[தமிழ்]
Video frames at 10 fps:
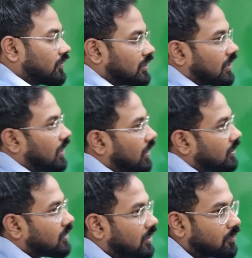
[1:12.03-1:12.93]
இருபத்தி
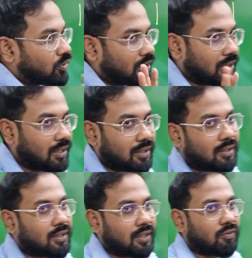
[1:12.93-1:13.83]
ஆறுன்னு கணக்கு போட்டால் நாலு
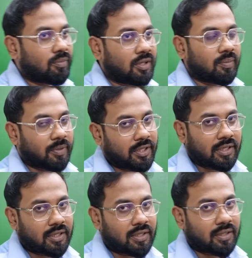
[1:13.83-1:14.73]
நாள் தான் நவம்பருக்கு
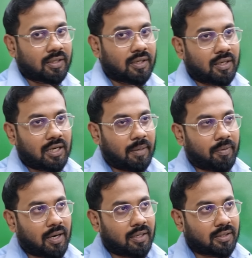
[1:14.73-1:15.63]
படிக்கிறதுக்கு இருக்குது
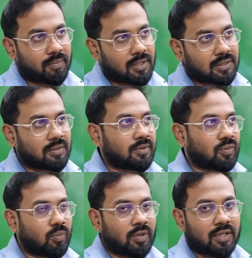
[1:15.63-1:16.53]
அப்போ அடுத்த மாதம்
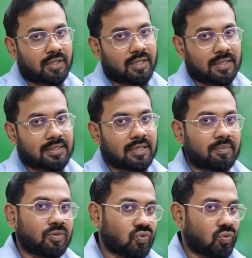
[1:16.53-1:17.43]
நமக்கு ஒன்பதாந்தேதி
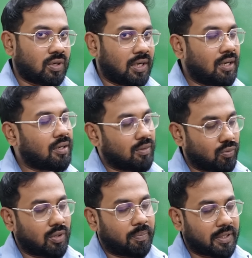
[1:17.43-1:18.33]
எக்ஸாமுன்னு சொன்னால்
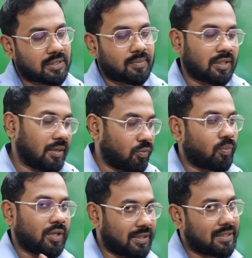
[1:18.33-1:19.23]
ஒரு
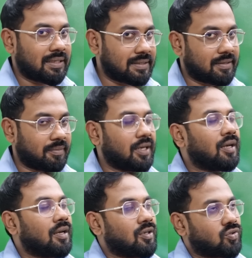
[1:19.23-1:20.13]
அப்ராக்சிமேட்டாக தேதி எக்ஸாம்
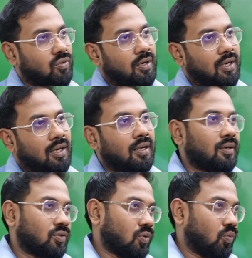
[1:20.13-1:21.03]
ஸோ நான்
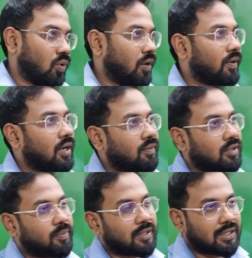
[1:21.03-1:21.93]
ஸோ ஓவரால்
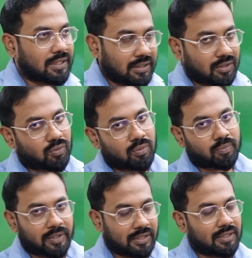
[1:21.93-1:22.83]
வந்து பார்த்திங்கன்னா
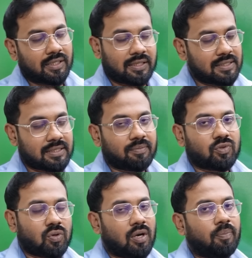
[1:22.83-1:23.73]
டென்த்துக்கும் பத்தாந்தேதி எக்ஸாம்
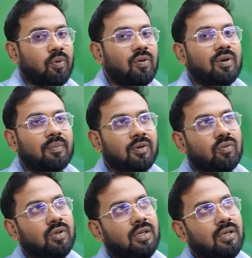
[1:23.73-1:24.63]
ஸோ அப்போது
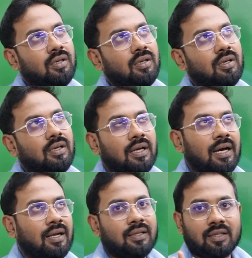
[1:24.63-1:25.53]
நமக்கு ஒரு
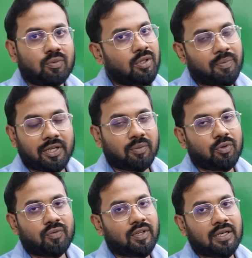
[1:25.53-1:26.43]
ஆறாந்தேதி கூட தான் படிக்க
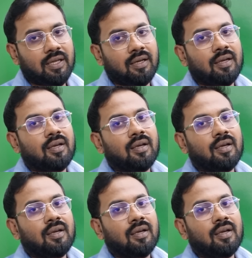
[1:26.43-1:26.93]
முடியும்னு வைங்களேன்